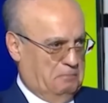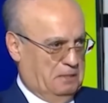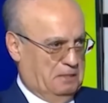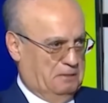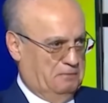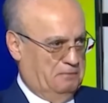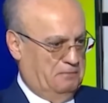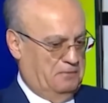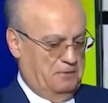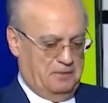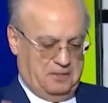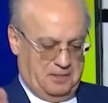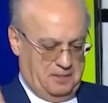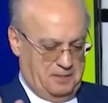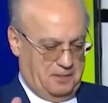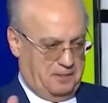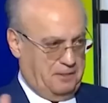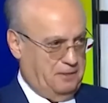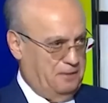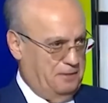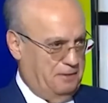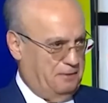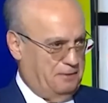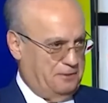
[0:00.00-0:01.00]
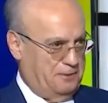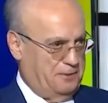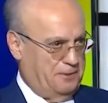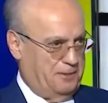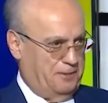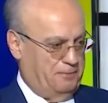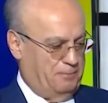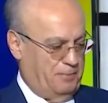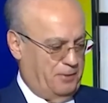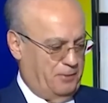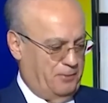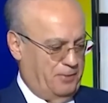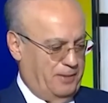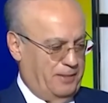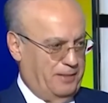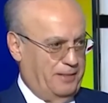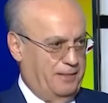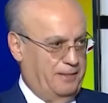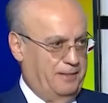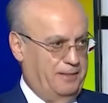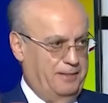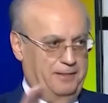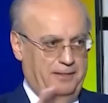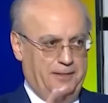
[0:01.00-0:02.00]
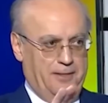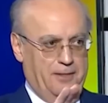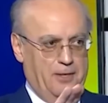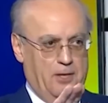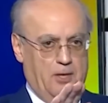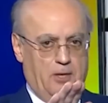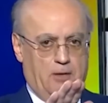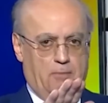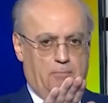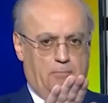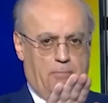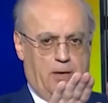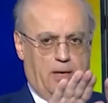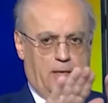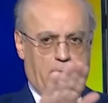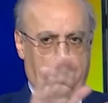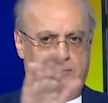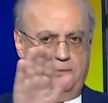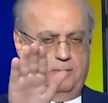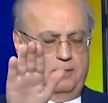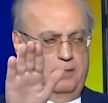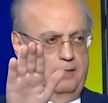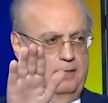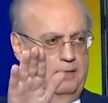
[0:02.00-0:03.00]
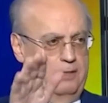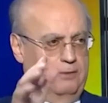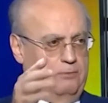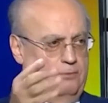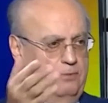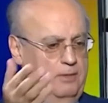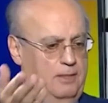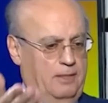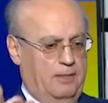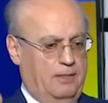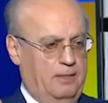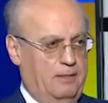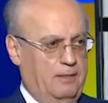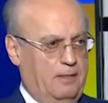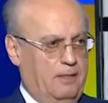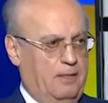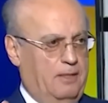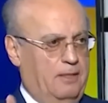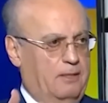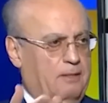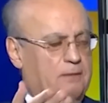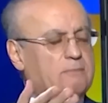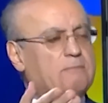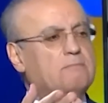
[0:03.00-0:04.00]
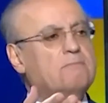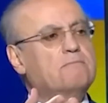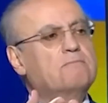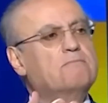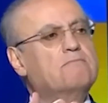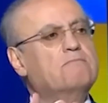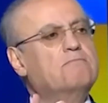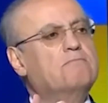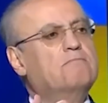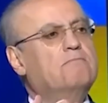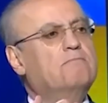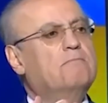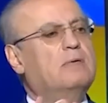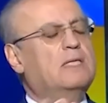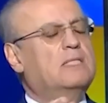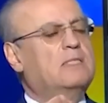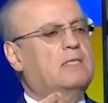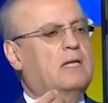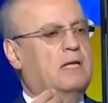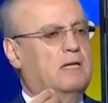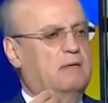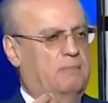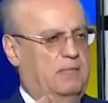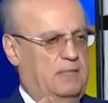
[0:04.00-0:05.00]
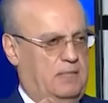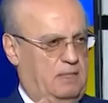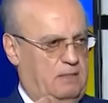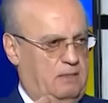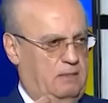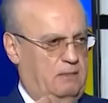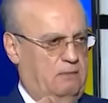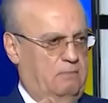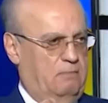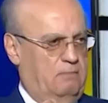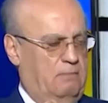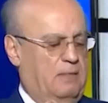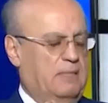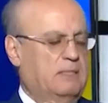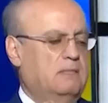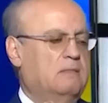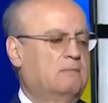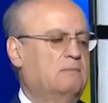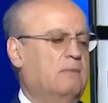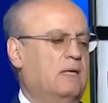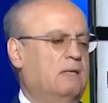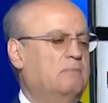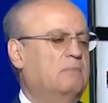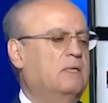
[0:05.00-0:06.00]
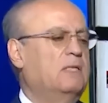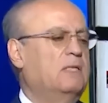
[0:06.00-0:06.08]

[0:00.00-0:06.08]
عرفتي هذا كل قصه مروان غربي بعده كلياته يعني بس الموضوع اوسع من هيك مثل ما قراناه بس يعني